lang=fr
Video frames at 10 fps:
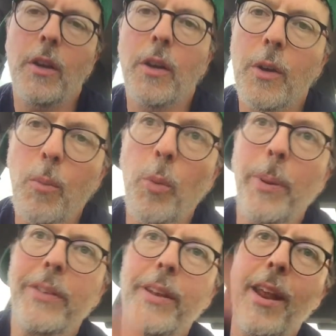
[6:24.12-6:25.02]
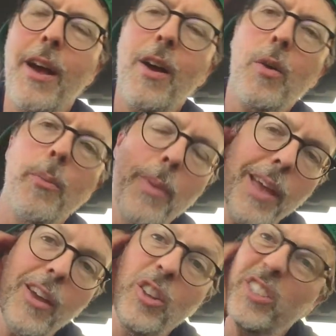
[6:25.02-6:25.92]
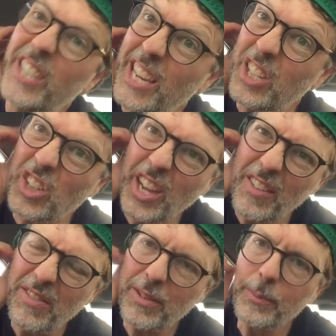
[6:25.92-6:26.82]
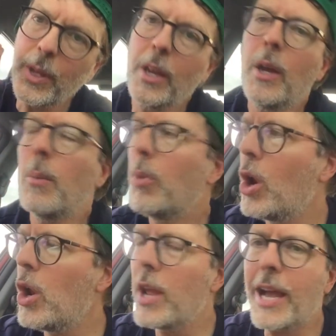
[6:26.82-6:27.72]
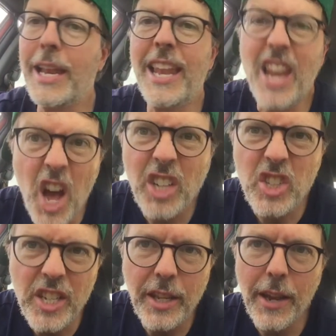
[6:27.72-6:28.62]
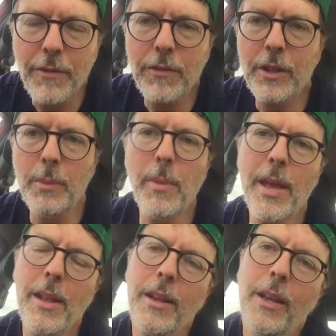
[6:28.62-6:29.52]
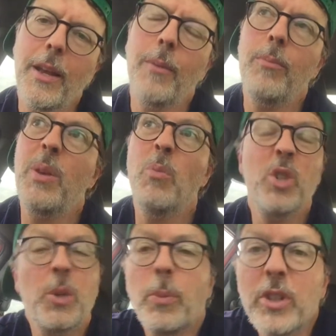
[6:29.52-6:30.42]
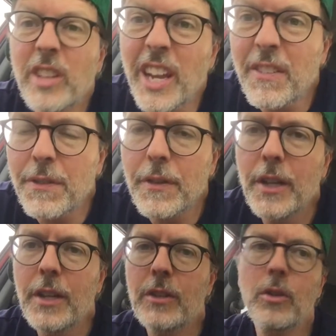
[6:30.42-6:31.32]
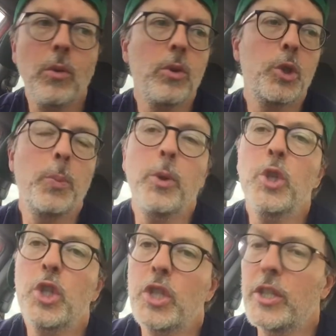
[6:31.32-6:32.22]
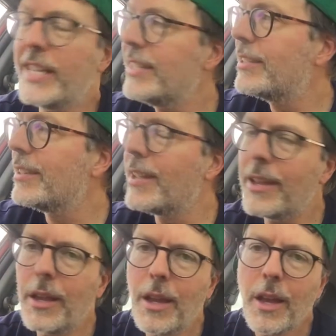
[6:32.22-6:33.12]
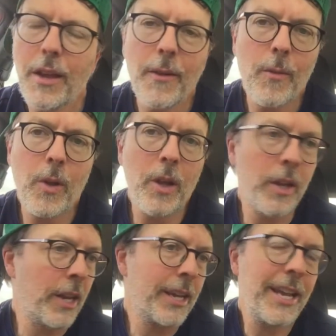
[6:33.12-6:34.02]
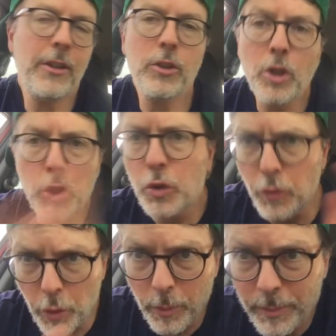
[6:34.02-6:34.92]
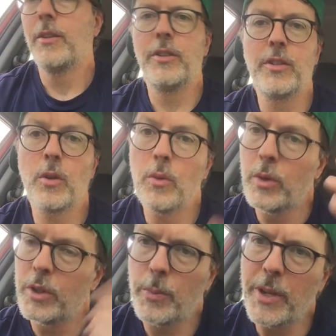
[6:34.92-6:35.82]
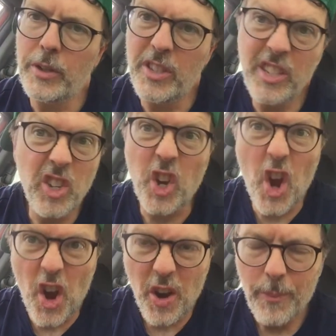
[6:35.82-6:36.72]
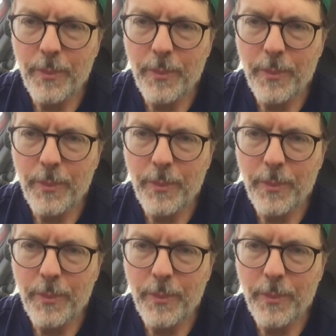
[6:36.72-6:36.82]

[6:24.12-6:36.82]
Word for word: Euh, mon partenaire met un 5 de trèfle. Paul a la lance de trèfle, il met. Puis moi, j'ai pas de trèfle. Donc, je peux décider le carte que je veux. Disons, euh, je mets un 6 de cœur.